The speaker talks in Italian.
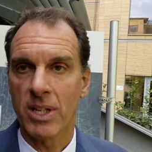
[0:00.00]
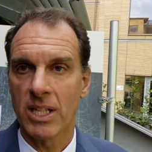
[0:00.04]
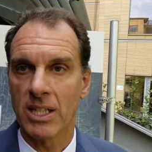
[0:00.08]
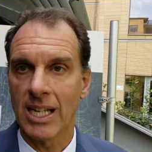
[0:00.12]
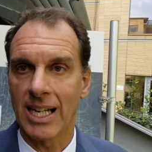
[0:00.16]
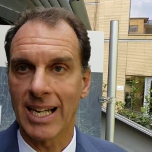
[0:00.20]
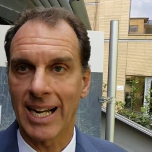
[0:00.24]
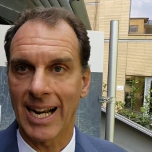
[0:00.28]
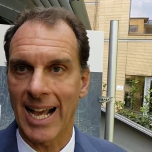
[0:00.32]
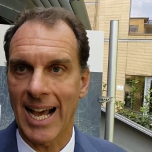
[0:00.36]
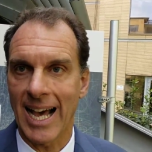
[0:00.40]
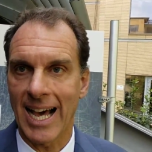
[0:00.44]

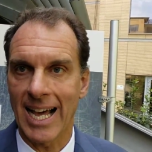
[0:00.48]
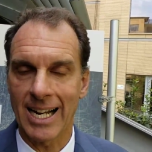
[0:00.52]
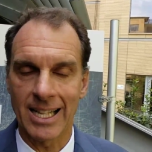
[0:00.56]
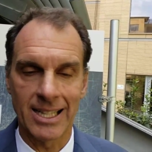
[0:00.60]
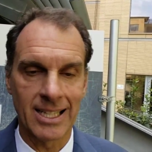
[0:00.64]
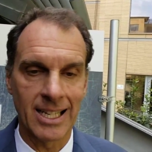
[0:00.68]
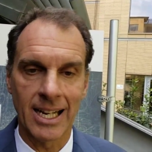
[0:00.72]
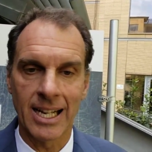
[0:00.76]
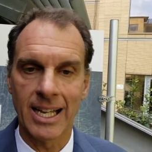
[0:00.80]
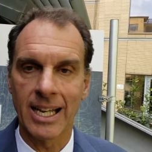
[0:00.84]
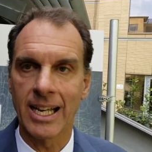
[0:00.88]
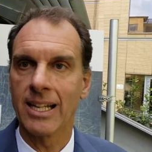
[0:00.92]
di creare
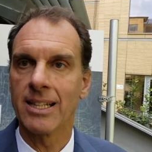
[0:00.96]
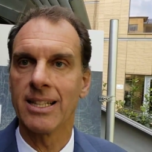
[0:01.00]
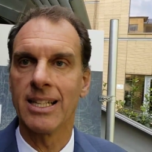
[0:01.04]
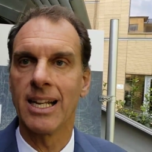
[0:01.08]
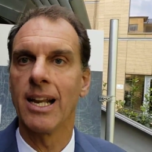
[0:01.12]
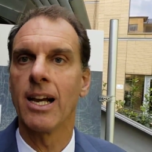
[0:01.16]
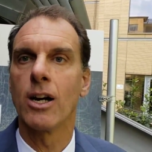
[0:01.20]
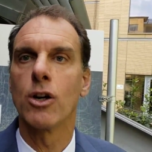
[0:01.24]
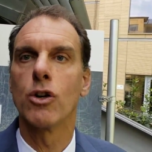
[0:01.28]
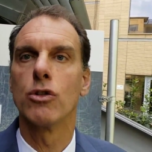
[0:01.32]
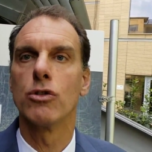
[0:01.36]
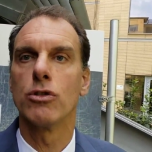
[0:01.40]
delle,
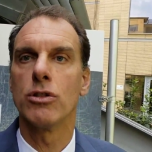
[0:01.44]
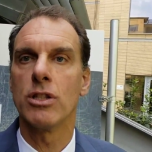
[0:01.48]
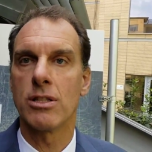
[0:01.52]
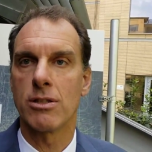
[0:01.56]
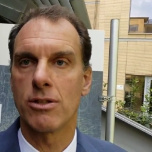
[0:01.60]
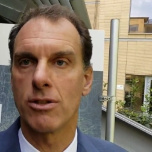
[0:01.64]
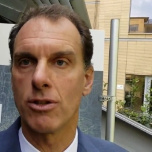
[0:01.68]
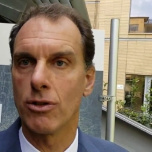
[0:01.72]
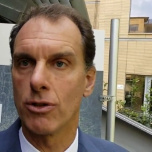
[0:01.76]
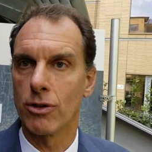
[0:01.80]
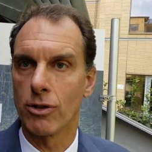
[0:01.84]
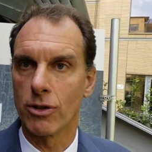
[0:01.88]
delle
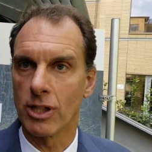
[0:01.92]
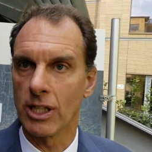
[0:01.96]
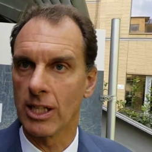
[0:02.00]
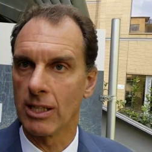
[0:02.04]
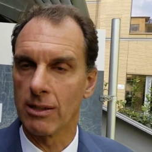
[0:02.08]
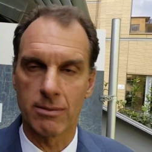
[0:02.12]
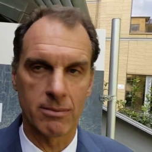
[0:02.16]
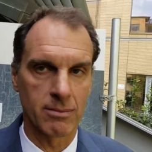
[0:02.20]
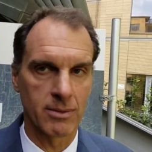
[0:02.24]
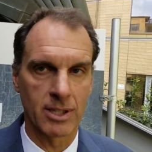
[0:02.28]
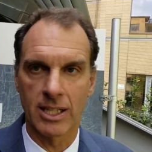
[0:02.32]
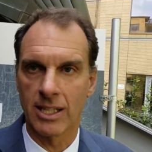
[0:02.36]
condizioni,
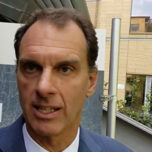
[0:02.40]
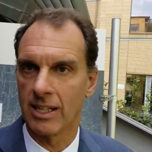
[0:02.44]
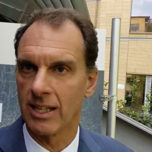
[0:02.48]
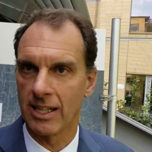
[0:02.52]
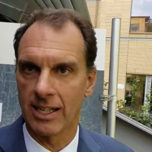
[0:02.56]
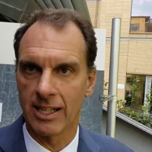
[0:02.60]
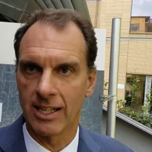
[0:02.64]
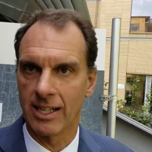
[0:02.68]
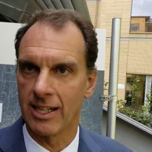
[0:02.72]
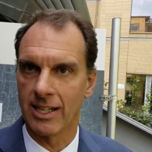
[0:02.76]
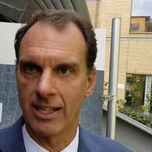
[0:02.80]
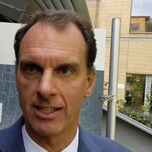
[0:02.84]

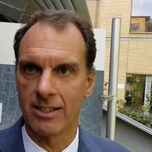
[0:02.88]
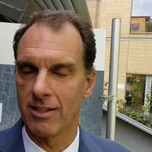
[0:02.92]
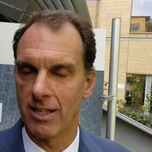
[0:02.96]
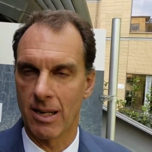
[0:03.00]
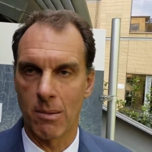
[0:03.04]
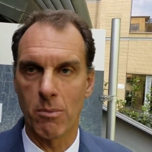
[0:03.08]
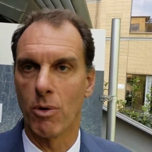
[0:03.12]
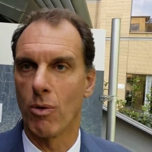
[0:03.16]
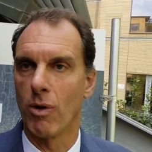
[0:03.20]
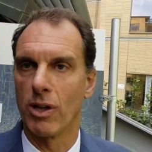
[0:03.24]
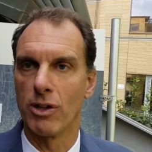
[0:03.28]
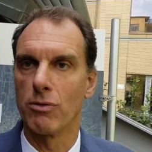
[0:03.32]
eh,
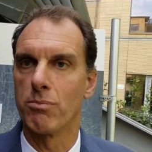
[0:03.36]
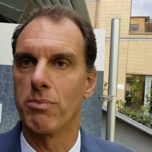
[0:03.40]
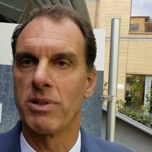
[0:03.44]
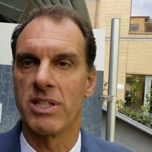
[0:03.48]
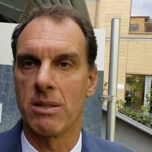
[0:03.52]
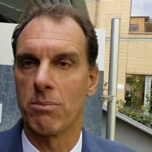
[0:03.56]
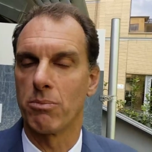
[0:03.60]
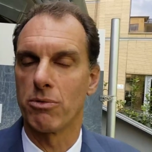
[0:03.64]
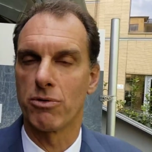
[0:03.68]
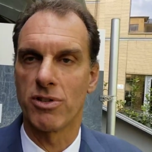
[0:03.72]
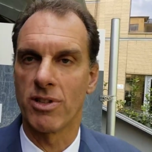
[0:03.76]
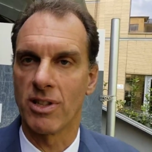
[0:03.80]
diciamo quando per
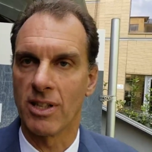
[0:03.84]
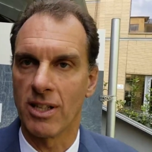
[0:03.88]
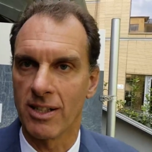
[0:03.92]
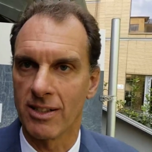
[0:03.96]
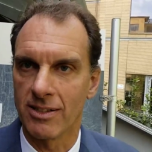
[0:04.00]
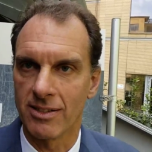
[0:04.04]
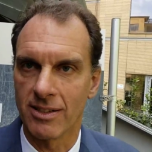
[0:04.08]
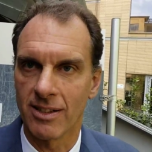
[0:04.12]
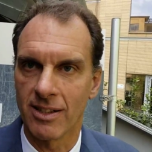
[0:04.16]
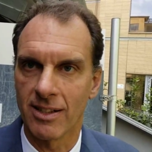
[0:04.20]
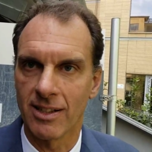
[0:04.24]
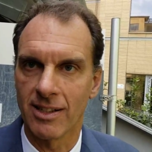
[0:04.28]
esempio si,
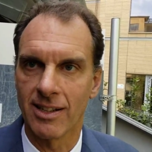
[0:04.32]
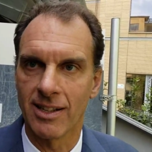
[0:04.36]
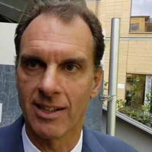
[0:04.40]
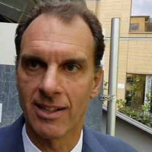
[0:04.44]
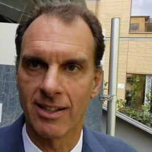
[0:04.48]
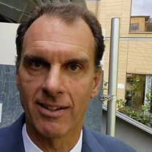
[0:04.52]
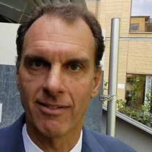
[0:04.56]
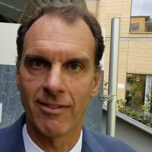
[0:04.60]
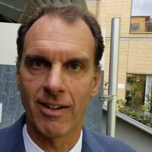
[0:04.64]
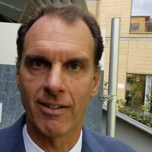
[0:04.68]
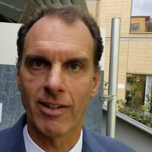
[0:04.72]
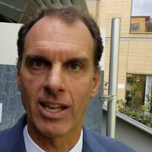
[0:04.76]
si
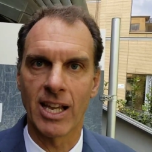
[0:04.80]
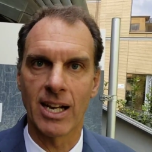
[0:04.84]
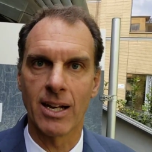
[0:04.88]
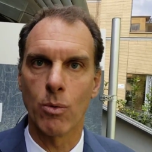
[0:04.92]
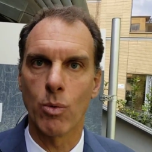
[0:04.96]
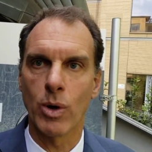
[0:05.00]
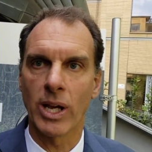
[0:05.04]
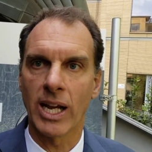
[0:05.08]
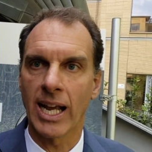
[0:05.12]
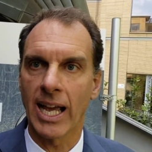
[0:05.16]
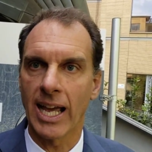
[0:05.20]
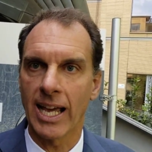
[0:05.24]
eh, va via
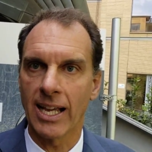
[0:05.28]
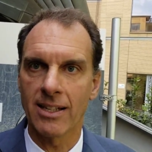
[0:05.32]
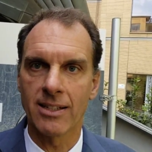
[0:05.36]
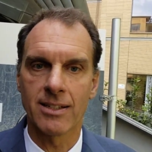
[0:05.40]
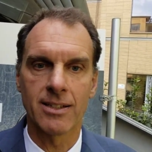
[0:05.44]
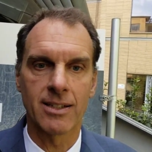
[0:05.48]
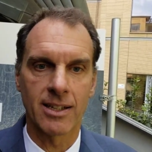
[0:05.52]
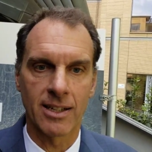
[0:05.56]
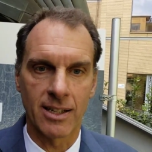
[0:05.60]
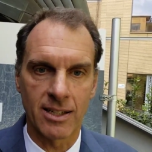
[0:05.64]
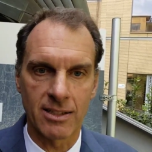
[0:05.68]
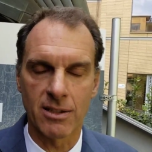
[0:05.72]
nel
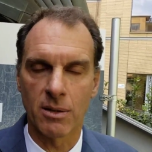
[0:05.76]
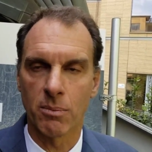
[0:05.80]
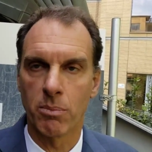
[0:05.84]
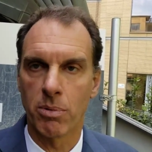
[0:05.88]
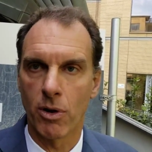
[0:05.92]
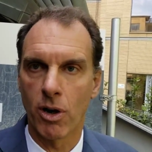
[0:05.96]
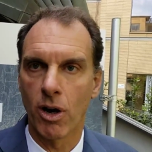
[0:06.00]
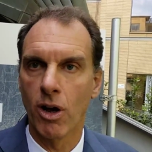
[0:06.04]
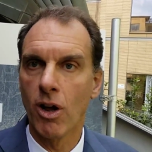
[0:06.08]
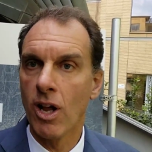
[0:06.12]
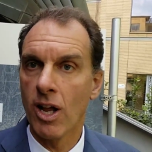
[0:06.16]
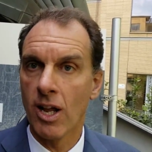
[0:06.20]
weekend eh, si
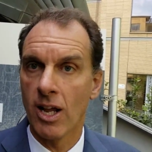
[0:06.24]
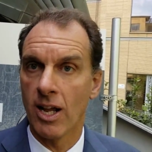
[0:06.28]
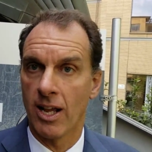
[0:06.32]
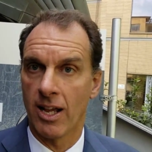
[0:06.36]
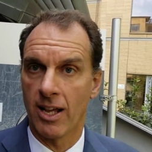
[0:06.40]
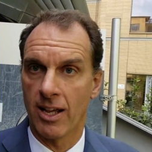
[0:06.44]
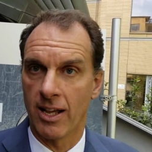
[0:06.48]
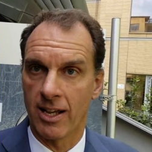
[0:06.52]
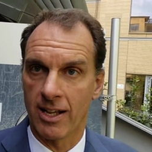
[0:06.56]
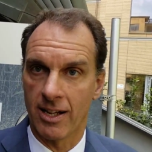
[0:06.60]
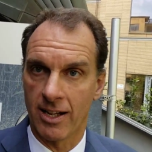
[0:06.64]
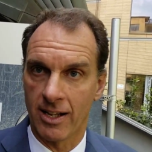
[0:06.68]
può
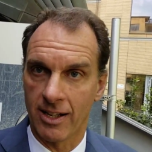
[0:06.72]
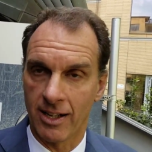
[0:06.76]
eh,